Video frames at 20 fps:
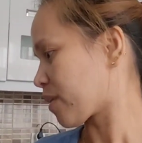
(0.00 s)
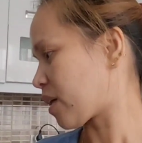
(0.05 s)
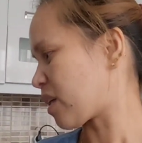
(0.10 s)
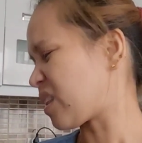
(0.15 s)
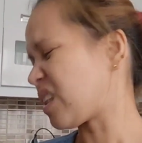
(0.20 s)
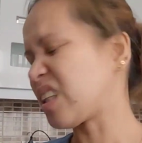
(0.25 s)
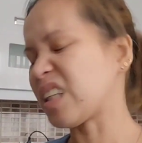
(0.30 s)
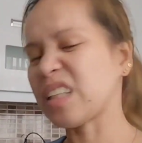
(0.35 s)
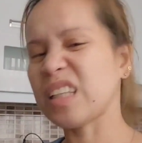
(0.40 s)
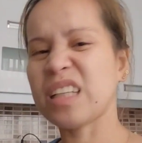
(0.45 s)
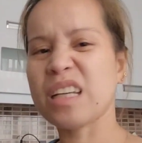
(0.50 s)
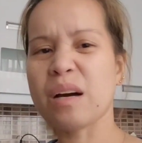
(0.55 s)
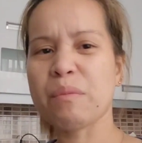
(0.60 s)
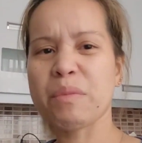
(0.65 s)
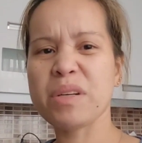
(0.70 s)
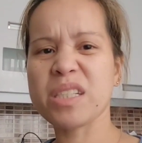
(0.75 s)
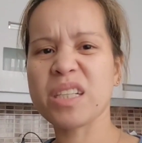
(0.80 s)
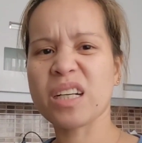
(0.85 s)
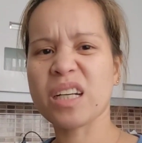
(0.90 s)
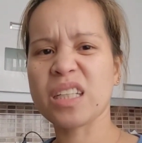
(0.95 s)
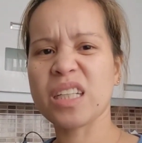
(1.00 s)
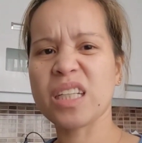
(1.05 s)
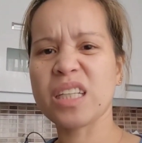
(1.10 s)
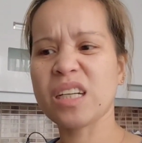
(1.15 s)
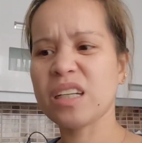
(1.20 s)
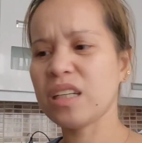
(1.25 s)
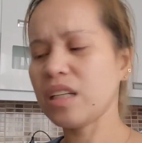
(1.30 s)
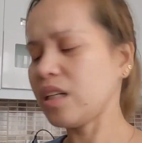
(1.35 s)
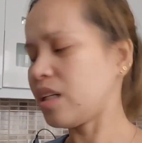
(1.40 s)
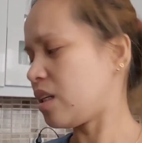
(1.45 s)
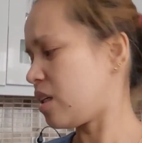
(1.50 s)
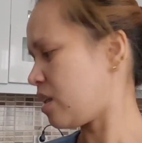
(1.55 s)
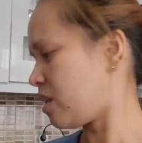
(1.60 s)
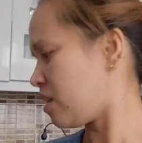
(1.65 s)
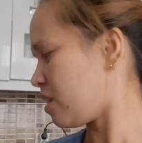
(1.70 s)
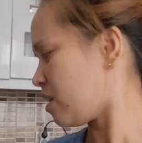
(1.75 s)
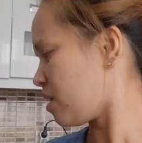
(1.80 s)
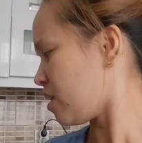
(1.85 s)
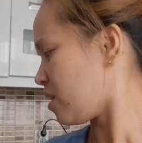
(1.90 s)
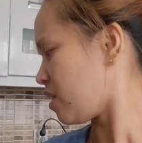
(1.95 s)
kasi nagtinapay siya kanina eh
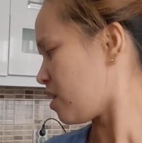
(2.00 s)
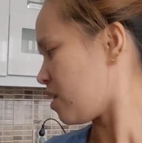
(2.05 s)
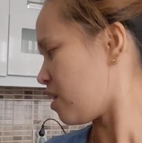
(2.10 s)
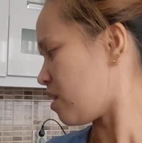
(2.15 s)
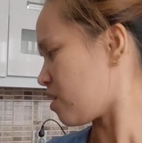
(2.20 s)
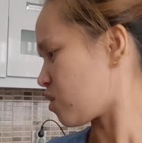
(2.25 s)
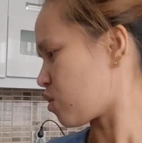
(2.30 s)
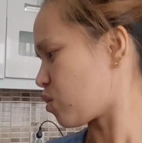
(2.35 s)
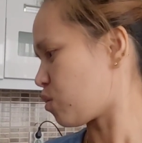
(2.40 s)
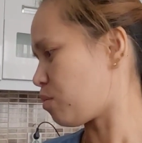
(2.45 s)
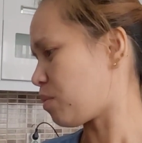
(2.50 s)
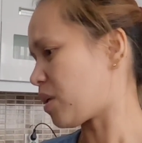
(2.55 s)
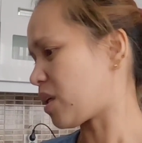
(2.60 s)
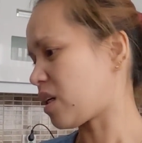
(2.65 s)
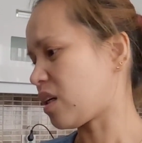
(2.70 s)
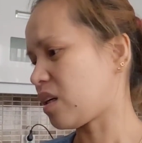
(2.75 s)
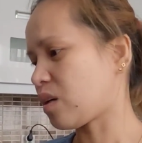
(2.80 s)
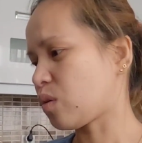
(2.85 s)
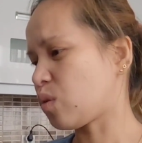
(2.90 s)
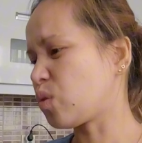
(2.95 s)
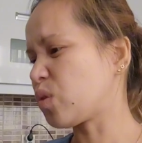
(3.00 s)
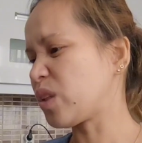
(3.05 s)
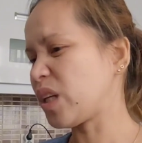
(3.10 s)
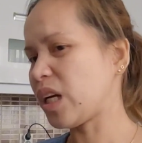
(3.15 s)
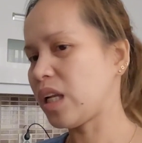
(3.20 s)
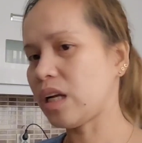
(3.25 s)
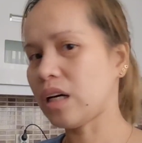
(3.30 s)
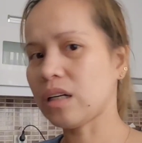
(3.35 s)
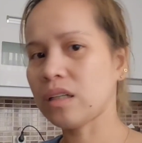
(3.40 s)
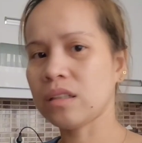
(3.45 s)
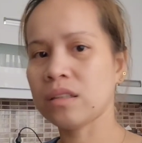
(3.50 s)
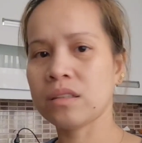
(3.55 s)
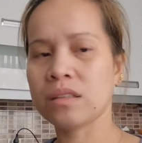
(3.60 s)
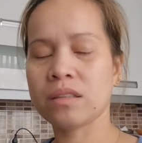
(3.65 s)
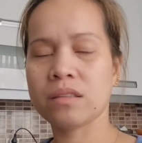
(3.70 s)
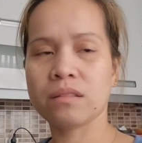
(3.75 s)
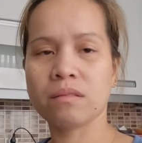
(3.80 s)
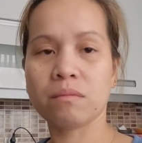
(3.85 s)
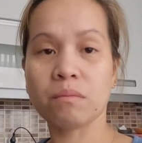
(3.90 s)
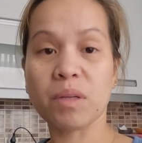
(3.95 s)
so para kunti lang
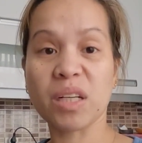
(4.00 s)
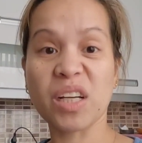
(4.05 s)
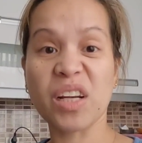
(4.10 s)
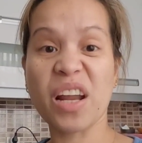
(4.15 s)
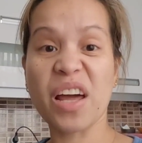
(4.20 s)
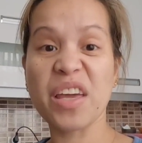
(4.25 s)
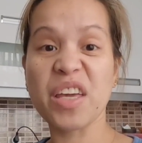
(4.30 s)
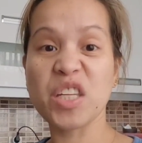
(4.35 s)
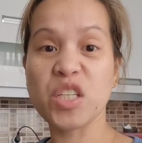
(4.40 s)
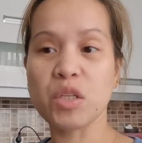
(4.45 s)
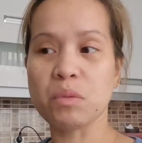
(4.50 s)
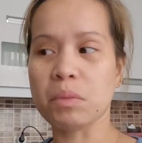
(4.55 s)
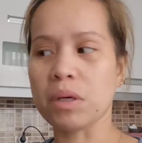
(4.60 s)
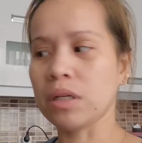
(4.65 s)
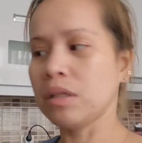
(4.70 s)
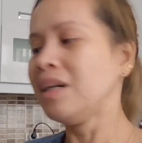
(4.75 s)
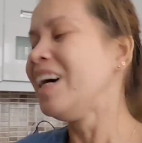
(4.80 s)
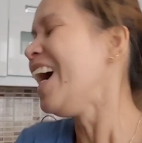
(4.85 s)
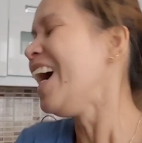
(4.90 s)
para diet siya ba